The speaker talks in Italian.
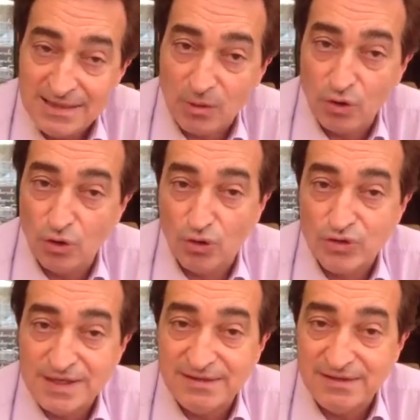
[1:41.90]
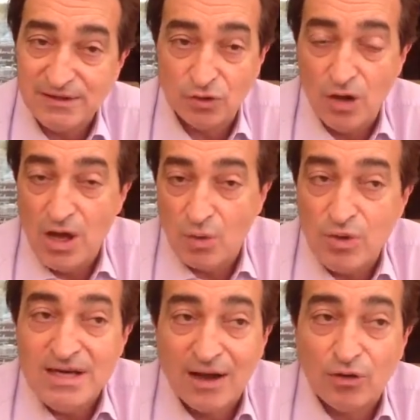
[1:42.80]
da quello che ho sentito.
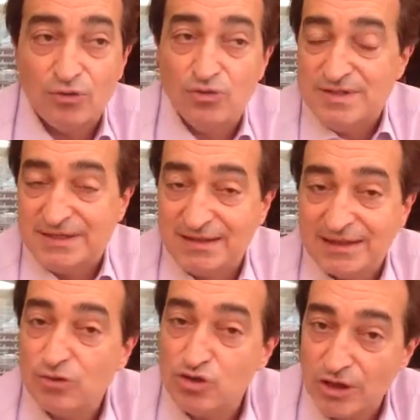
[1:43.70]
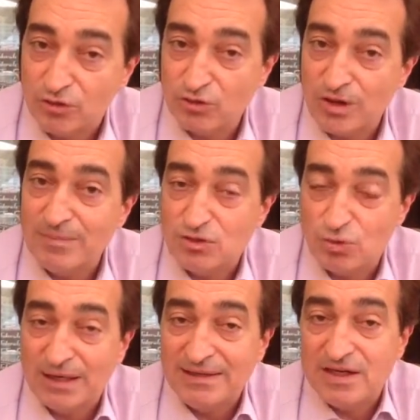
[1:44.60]
Quindi ecco, non si è trattato certo di una
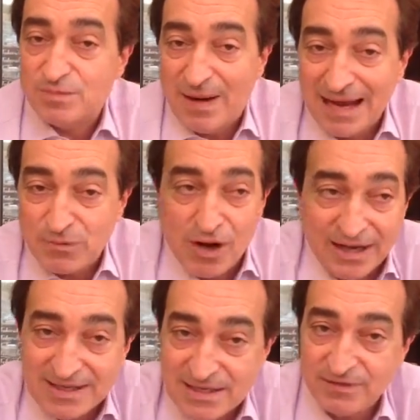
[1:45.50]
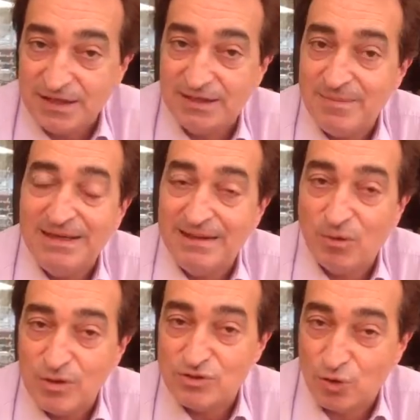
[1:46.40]
misura di risparmio, anche se
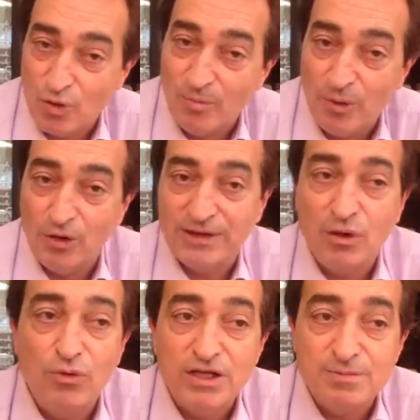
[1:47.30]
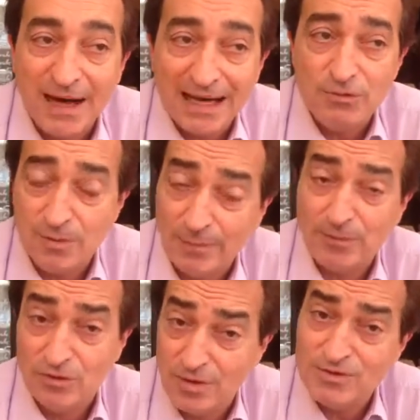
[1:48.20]
evidentemente questo comporta un risparmio, ma
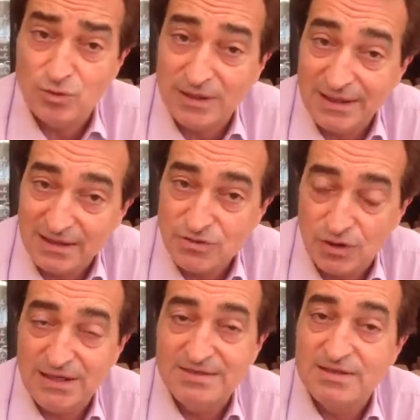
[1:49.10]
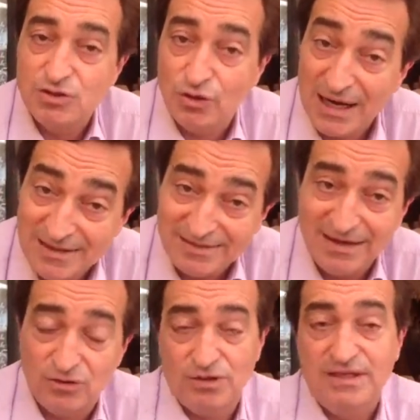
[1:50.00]
proprio di una misura di razionalizzazione
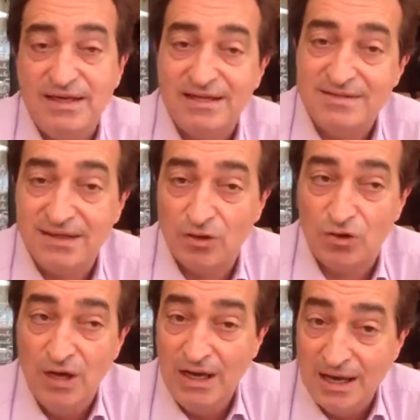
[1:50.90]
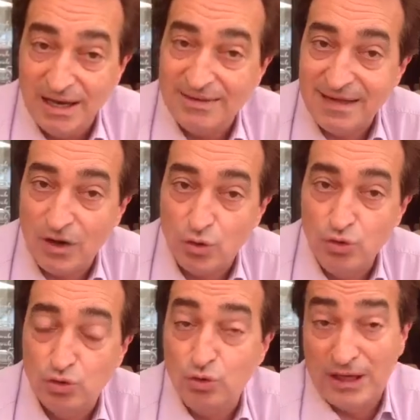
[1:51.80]
all'interno del Dicastero eh, della
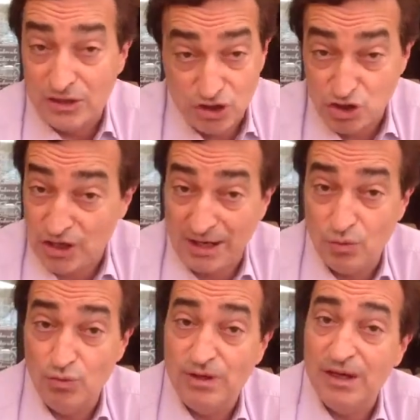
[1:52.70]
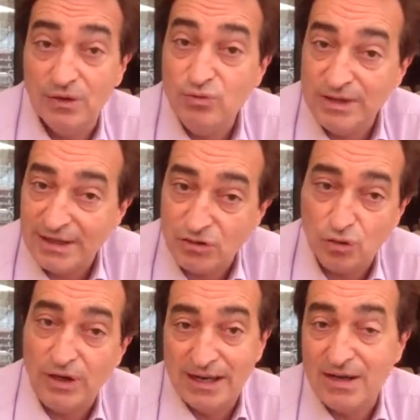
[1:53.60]
Cultura. C'è un, un,
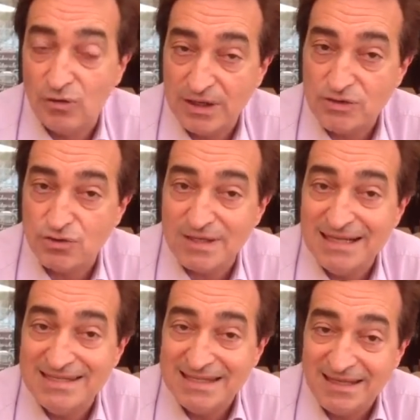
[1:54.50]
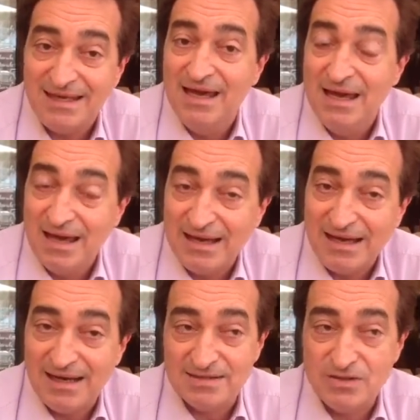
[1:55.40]
direttore che è Lorenzo Sganzini
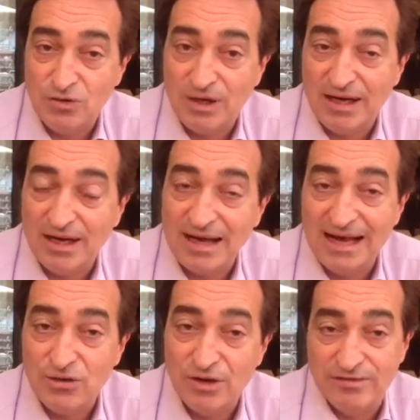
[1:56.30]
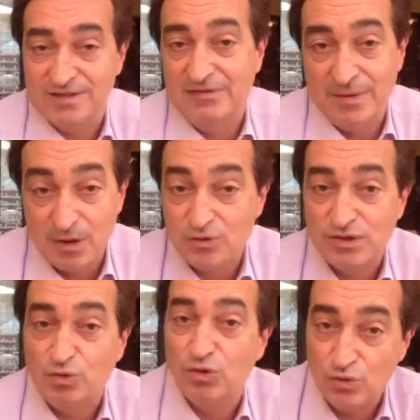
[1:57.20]
e la signora Cari, una avrebbe
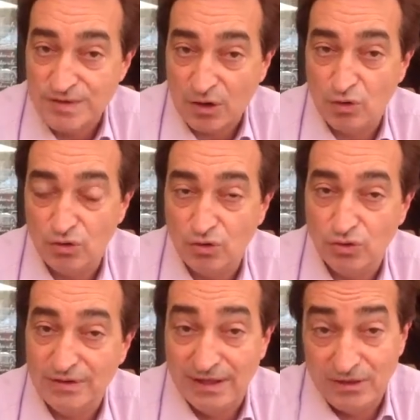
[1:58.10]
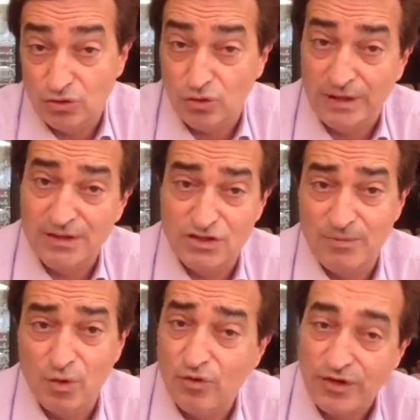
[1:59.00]
costituito un secondo direttore,
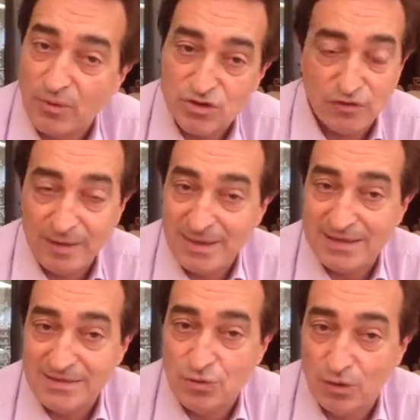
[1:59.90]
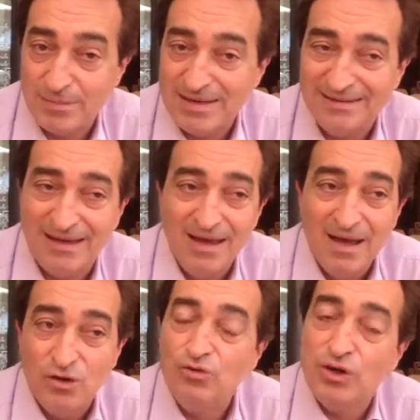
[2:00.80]
diciamo così, questo avrebbe sicuramente,
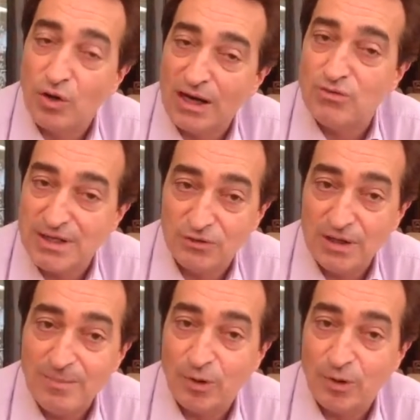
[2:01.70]
non dico causato dei